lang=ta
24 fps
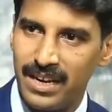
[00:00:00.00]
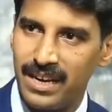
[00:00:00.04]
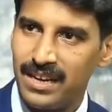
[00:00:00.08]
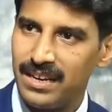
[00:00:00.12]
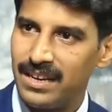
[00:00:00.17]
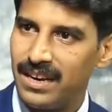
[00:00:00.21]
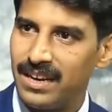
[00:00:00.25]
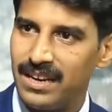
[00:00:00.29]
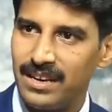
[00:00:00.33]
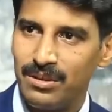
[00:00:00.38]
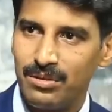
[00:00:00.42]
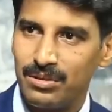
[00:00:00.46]
ஒரே
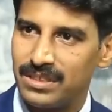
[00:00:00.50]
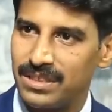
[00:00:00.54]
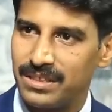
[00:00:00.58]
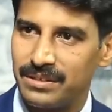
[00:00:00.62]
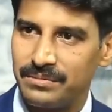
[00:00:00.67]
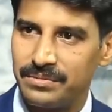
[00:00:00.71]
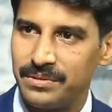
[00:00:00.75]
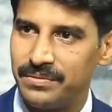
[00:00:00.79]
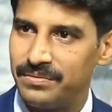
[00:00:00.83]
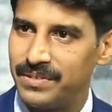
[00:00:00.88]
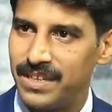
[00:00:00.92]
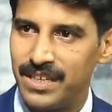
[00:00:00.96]
நாளில்
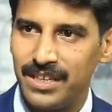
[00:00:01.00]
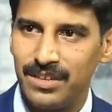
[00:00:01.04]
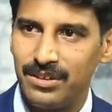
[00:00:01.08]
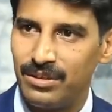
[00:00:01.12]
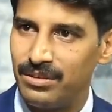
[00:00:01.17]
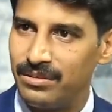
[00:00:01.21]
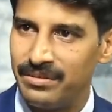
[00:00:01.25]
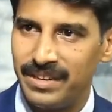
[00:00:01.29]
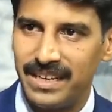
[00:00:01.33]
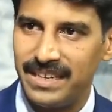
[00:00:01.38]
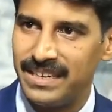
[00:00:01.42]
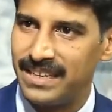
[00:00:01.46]
ஒருத்தங்க ஃபிஃப்டி
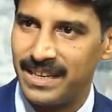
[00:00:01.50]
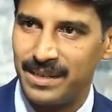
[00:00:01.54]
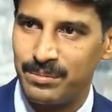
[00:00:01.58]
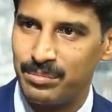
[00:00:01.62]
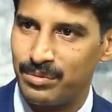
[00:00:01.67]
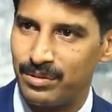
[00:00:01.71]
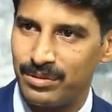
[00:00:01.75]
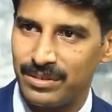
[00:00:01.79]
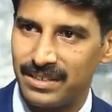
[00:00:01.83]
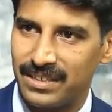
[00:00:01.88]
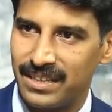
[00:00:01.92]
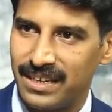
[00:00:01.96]
கிலோ வெயிட் ஏற
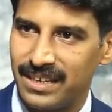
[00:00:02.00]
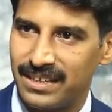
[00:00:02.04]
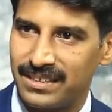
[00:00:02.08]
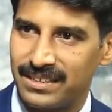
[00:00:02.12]
போகிறது